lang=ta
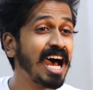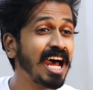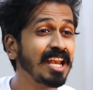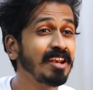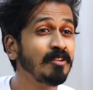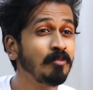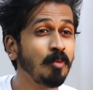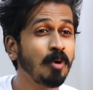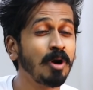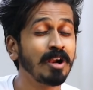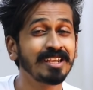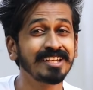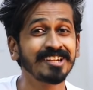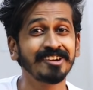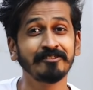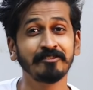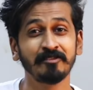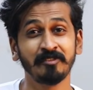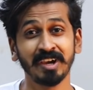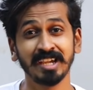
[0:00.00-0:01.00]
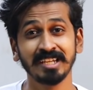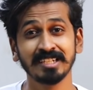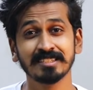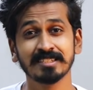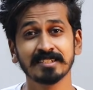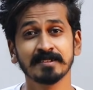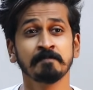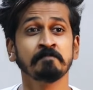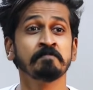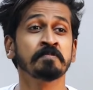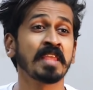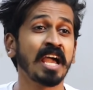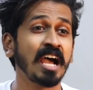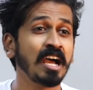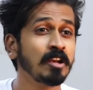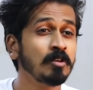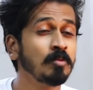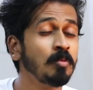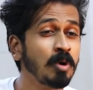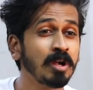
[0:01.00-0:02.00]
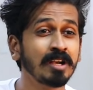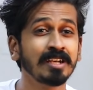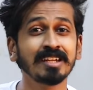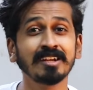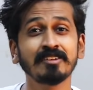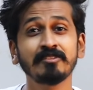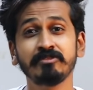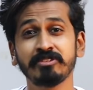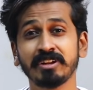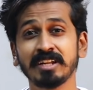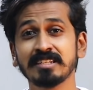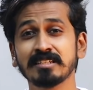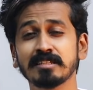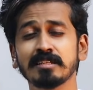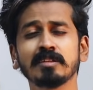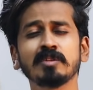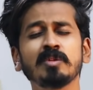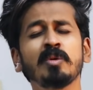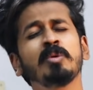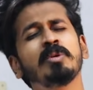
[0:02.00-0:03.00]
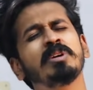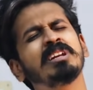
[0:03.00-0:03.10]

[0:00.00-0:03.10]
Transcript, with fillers: அன்வான்ட் ஃபைட்ஸ் அன்வான்ட் ஃப்ரெண்ட்ஸ் இதோ